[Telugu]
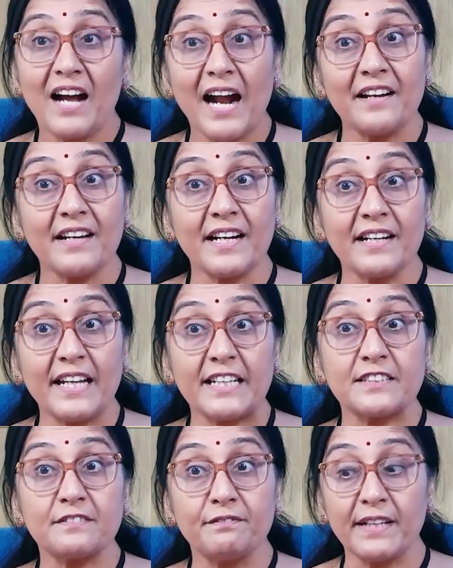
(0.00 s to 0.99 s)
హండ్రెడ్
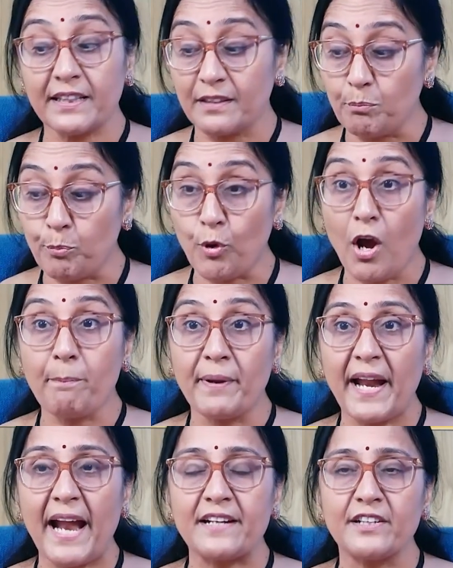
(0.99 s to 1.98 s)
డేస్ విత్
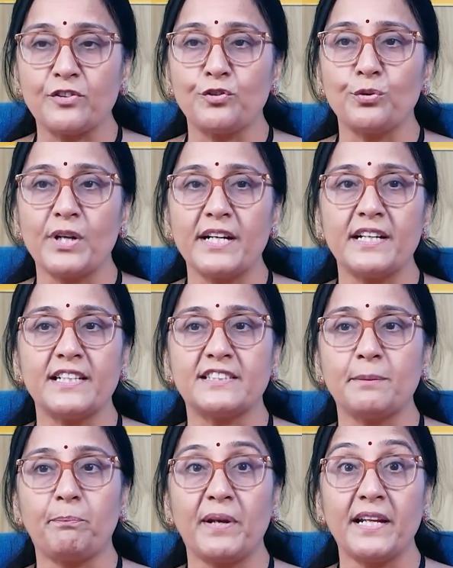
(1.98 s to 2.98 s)
ప్రాపర్ యాటిట్యూడ్ అండ్
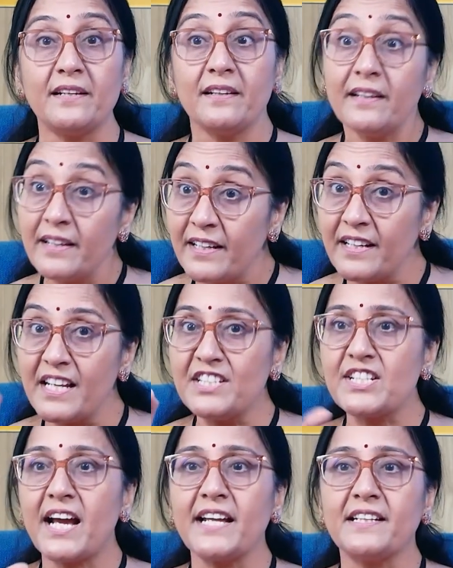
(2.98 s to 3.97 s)
డిసిప్లిన్
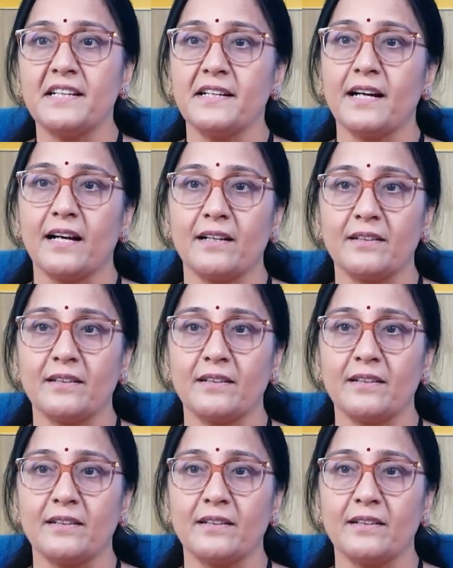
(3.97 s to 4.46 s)
నిజాయితీగా